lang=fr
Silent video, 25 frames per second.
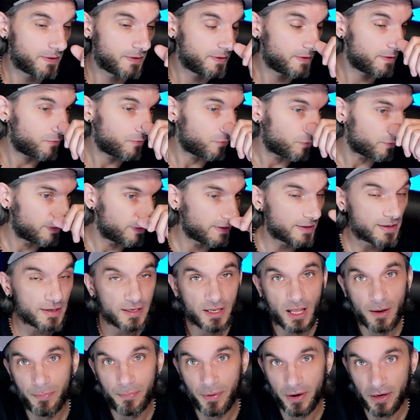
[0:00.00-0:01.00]
Donc dès
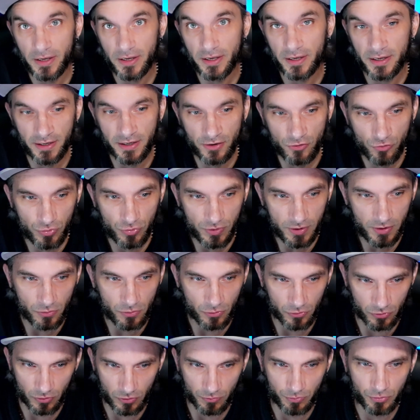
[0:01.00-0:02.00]
qu'il apparaît, réduit de
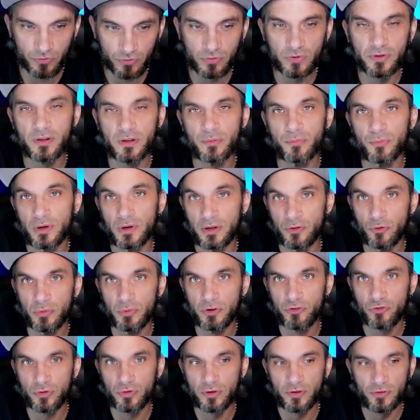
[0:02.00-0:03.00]
30% les
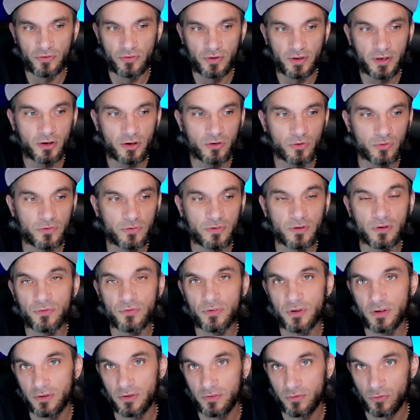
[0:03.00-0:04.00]
dommages encaissés. Quand il
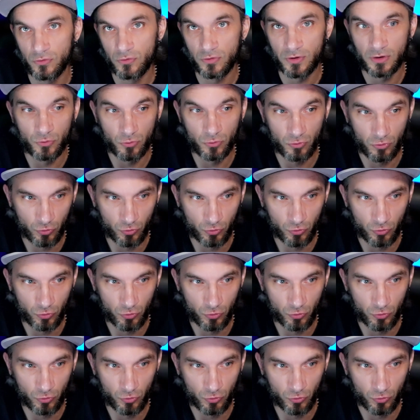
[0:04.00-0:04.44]
revient, ce sera donc le